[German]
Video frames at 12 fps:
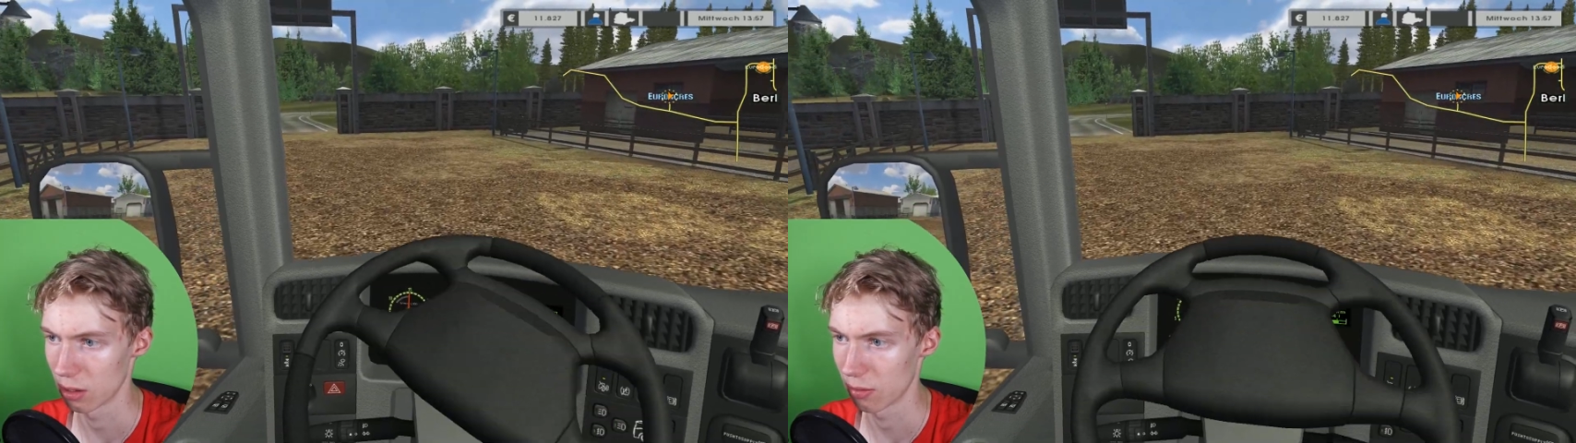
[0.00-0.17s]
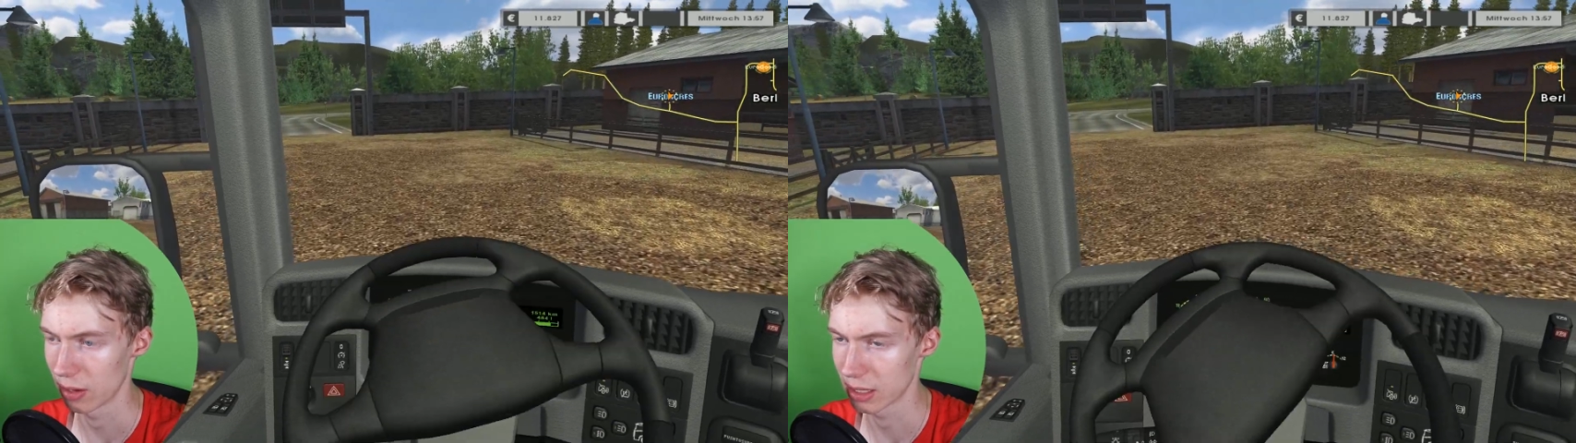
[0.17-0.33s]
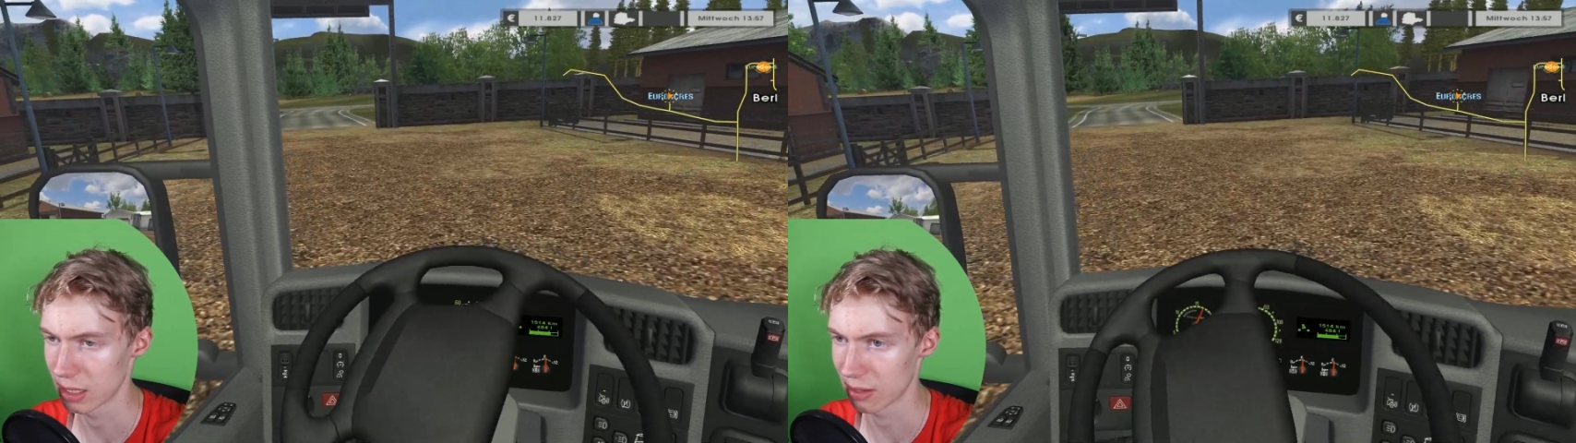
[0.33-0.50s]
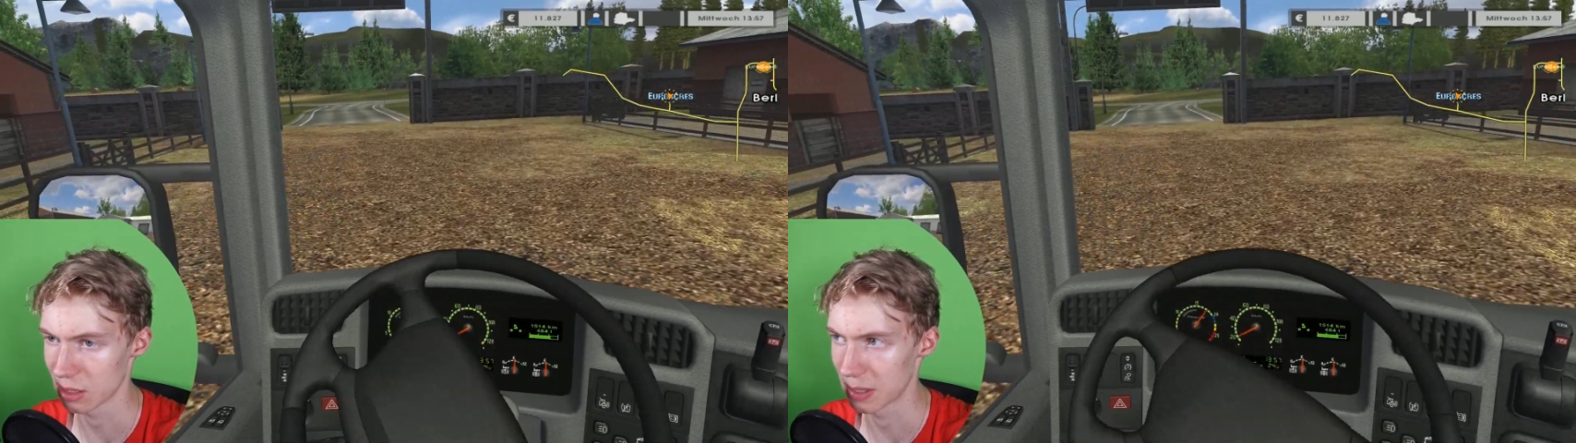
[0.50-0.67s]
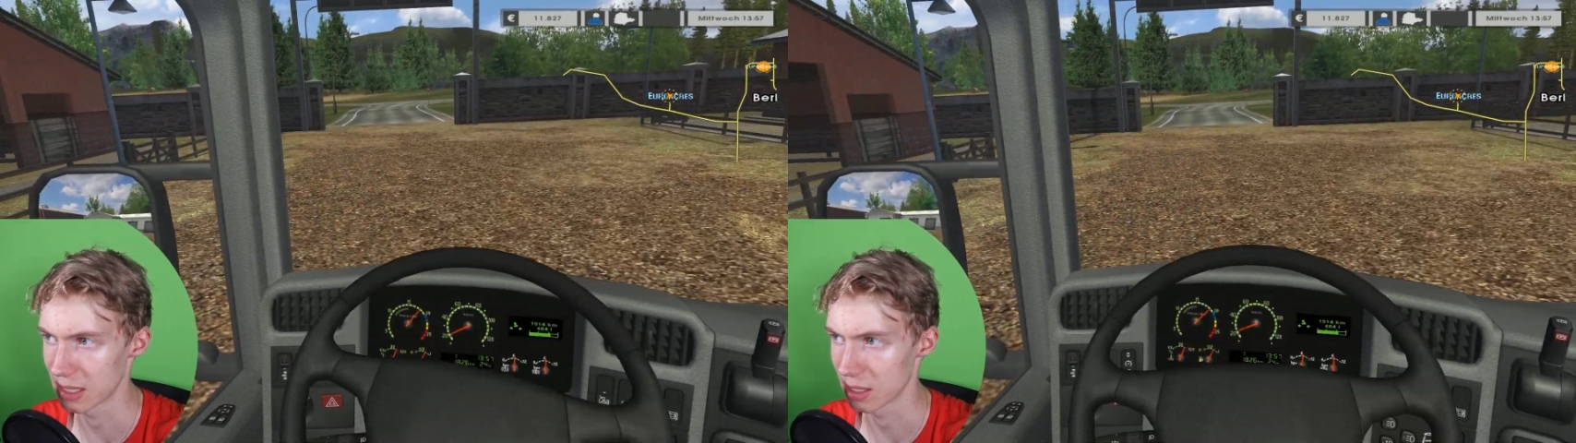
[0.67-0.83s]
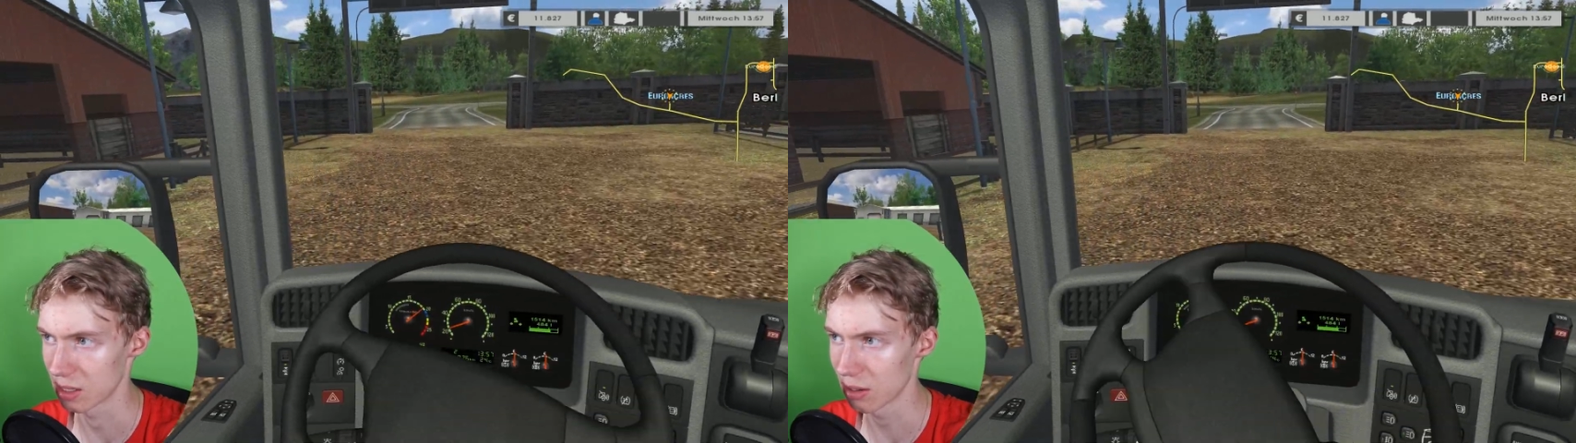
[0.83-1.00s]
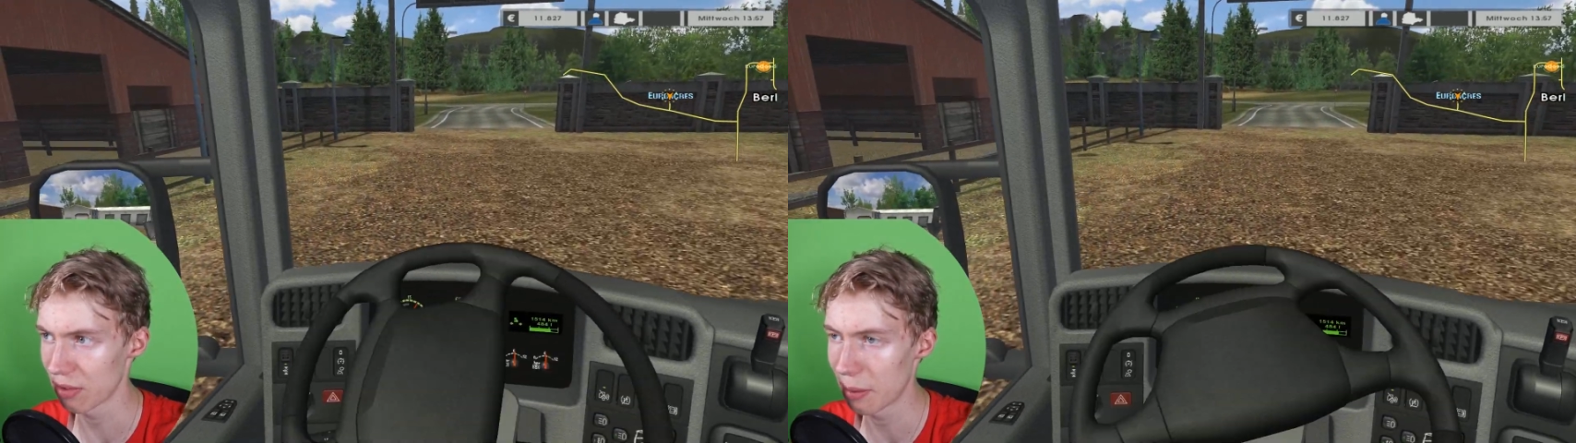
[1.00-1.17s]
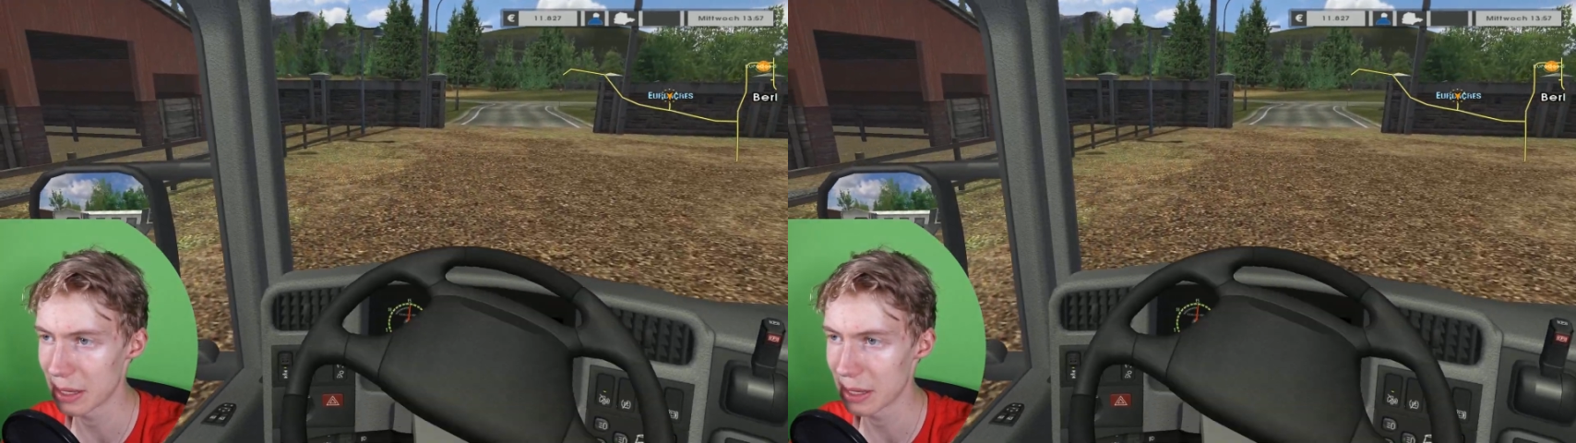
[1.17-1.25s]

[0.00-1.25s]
Vielleicht ist da was Besseres. Dann fahren